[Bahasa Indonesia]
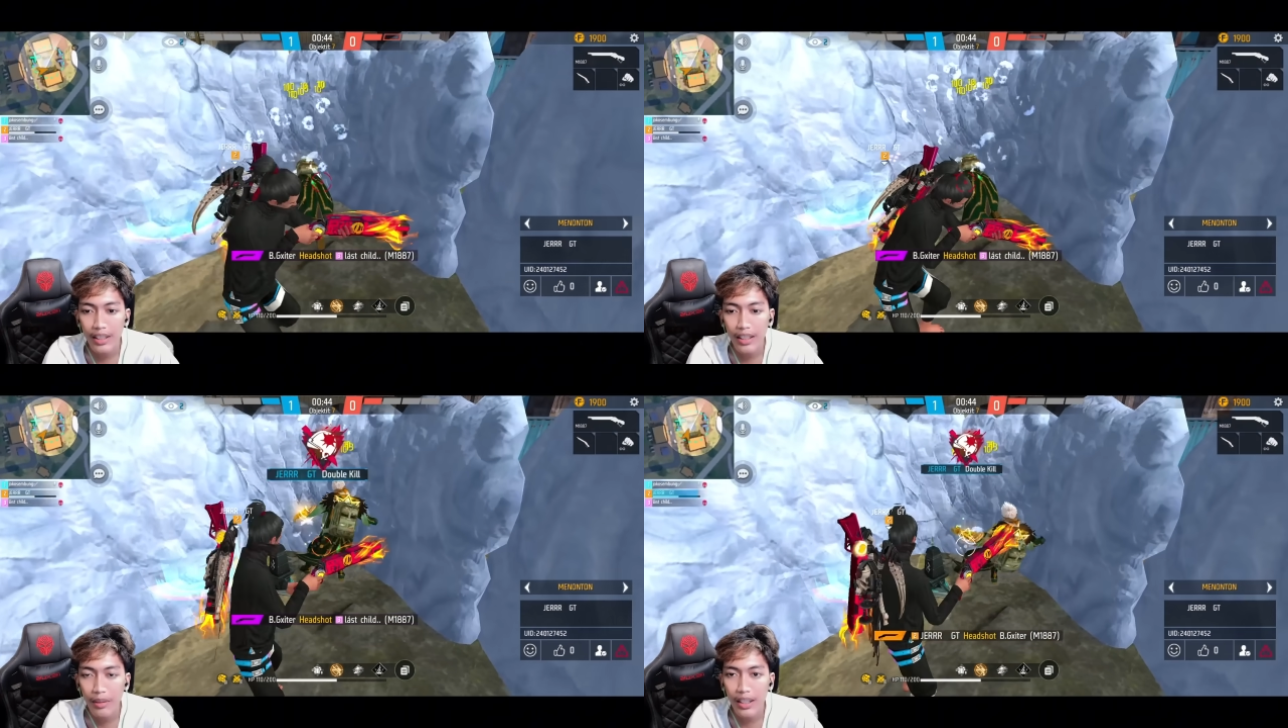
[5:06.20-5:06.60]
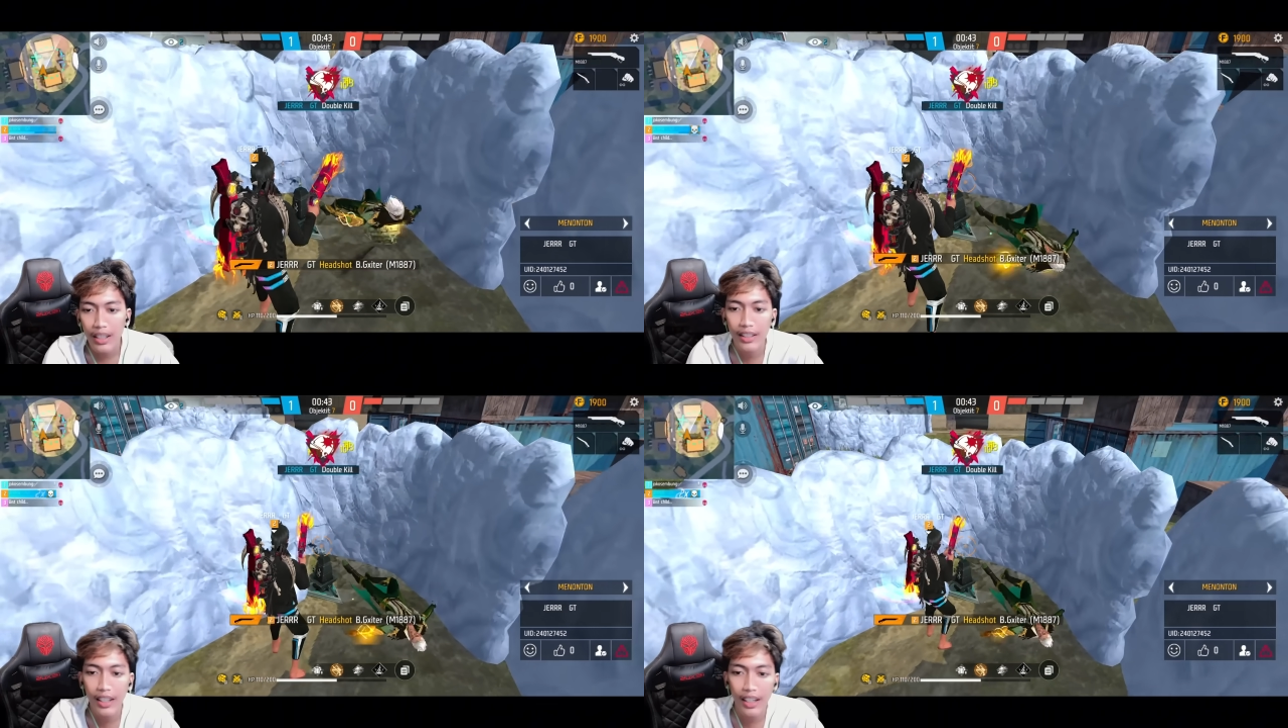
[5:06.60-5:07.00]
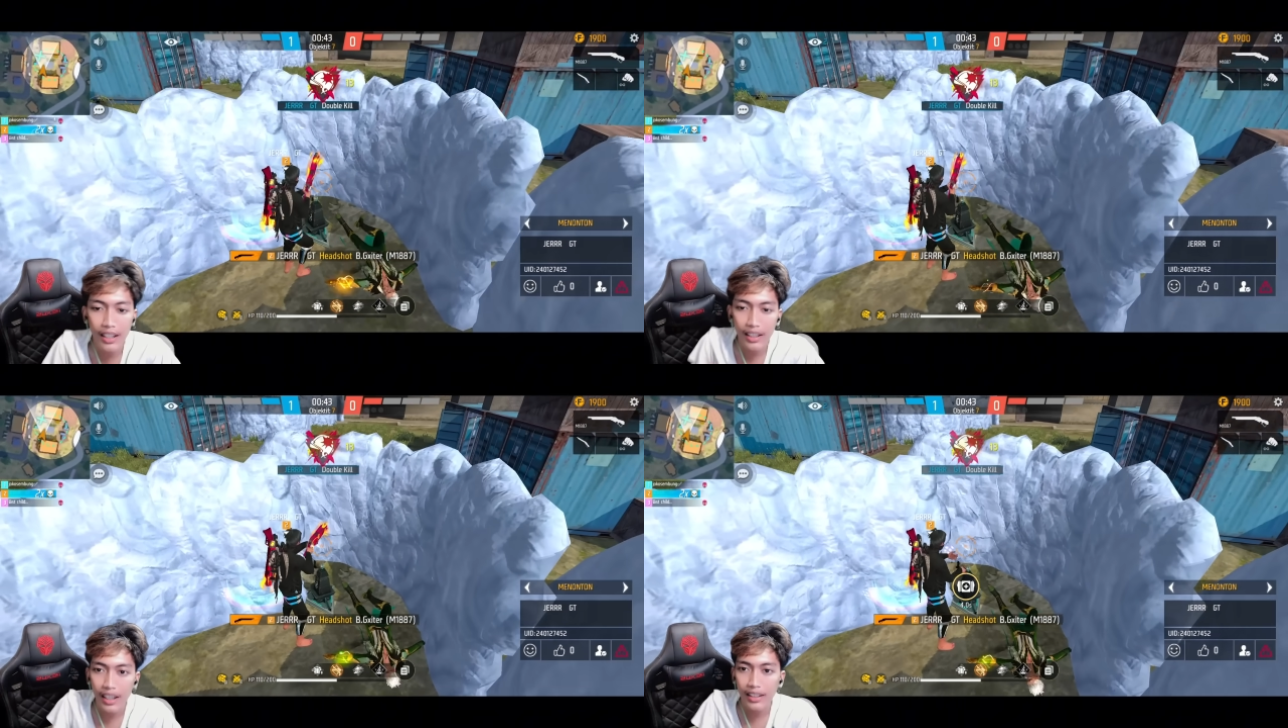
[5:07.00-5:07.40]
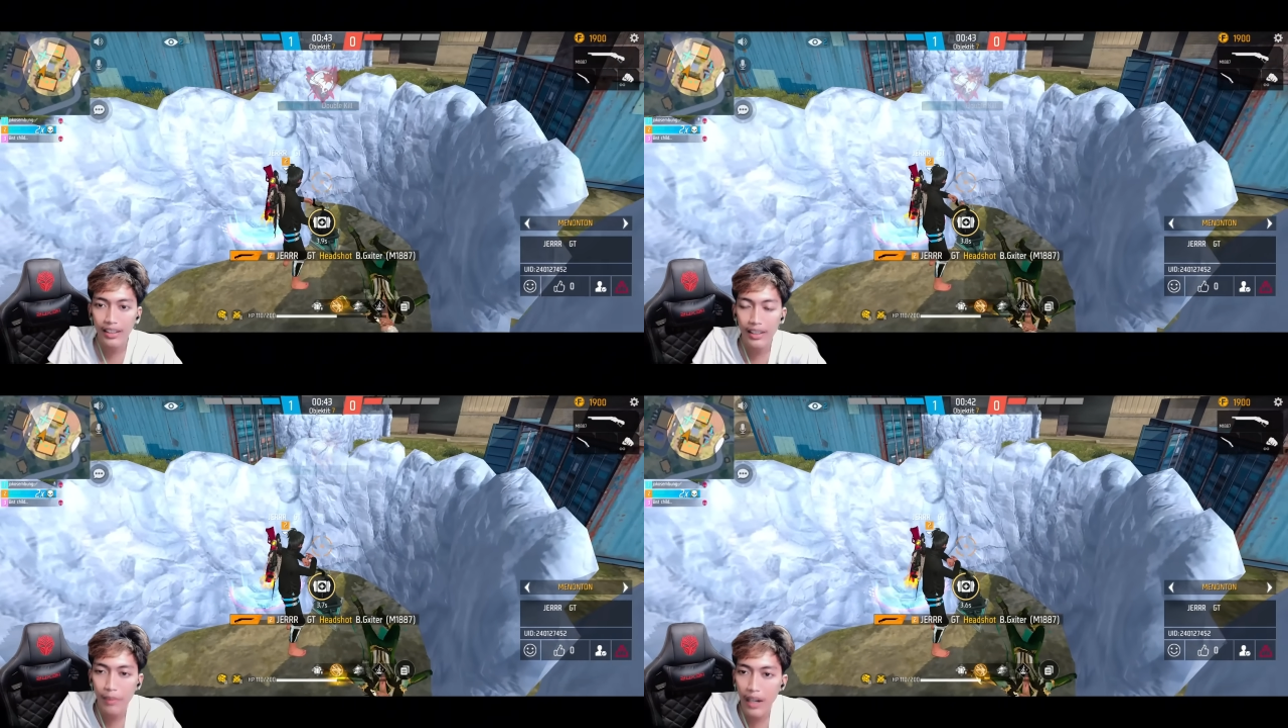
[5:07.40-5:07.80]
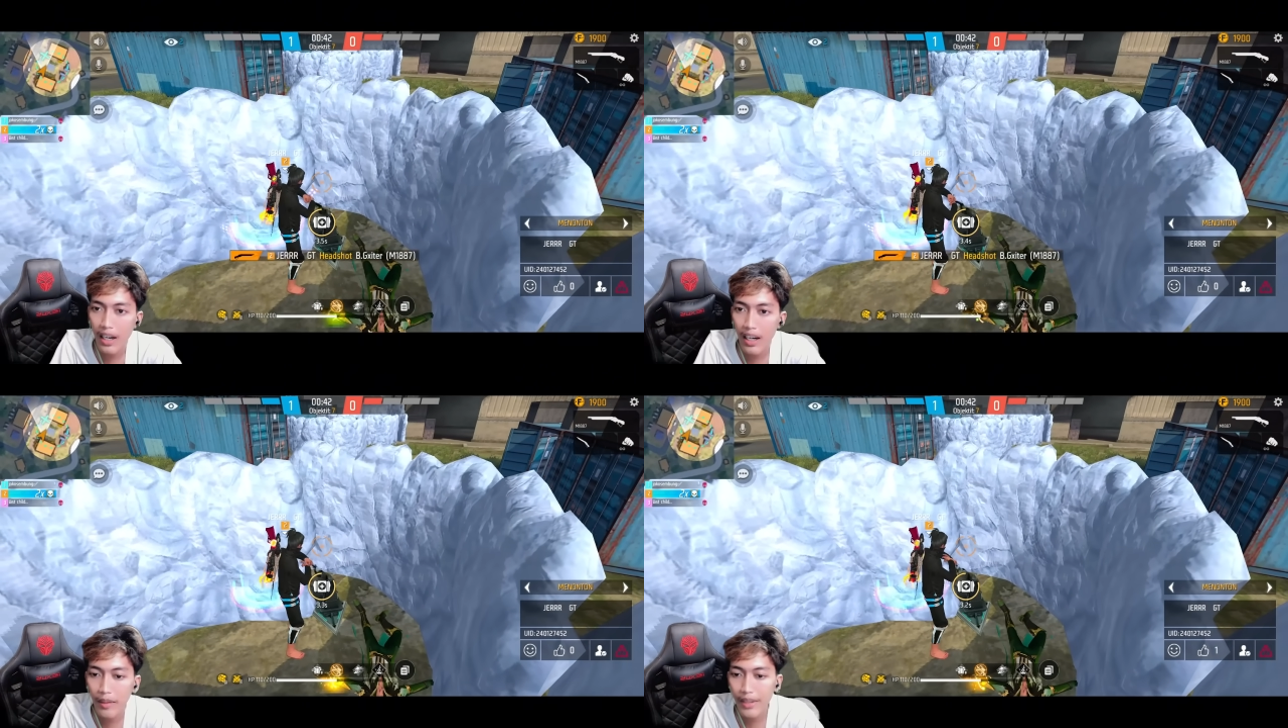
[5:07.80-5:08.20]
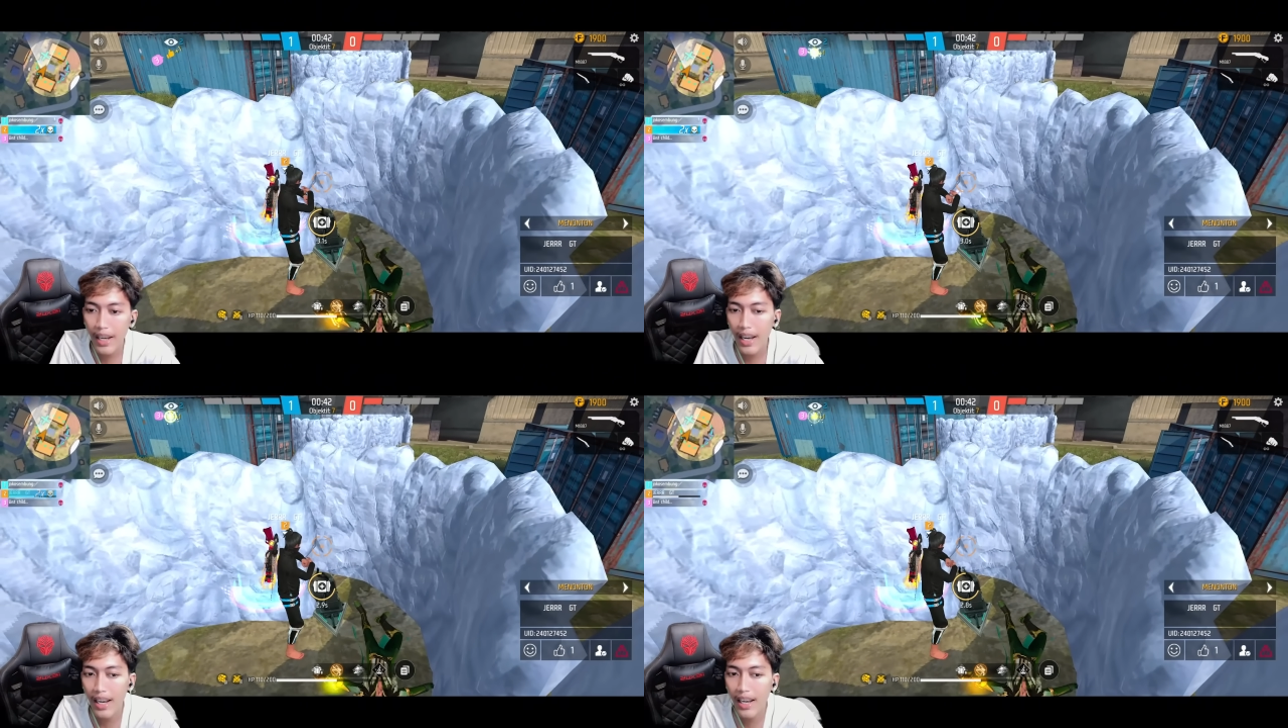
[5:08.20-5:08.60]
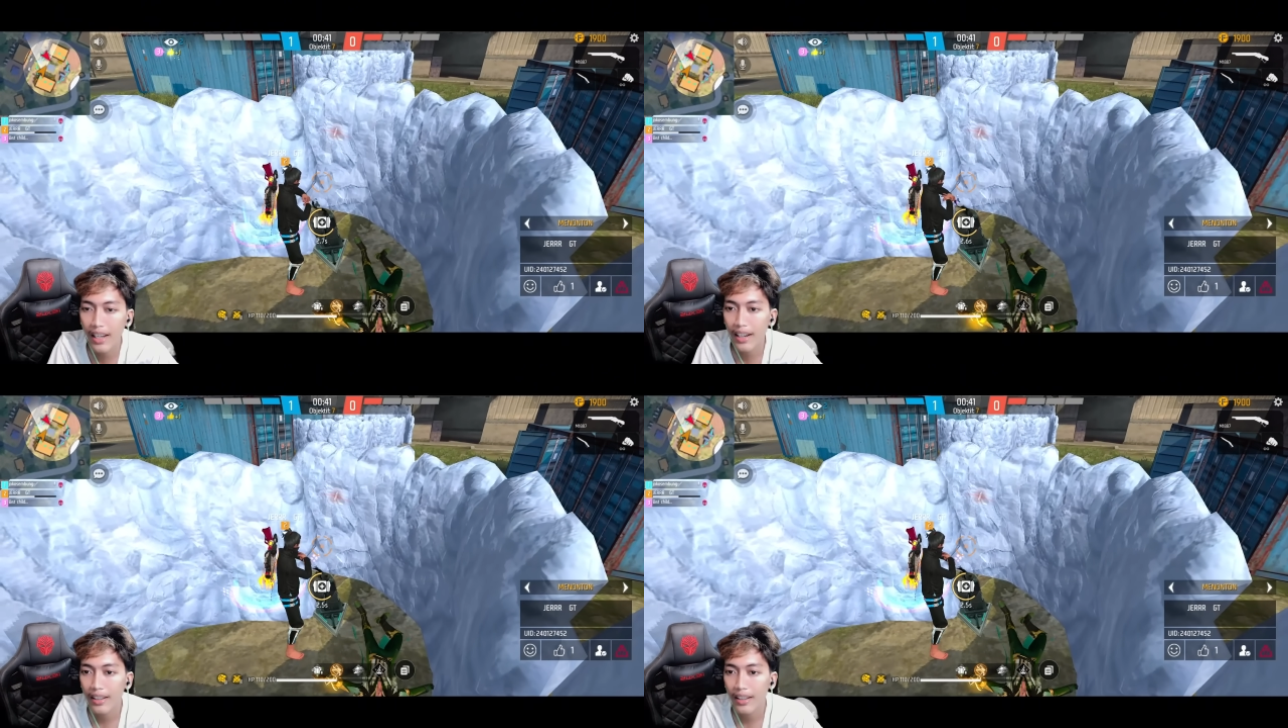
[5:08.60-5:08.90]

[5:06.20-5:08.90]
mereka Jer, kasih paham Jer.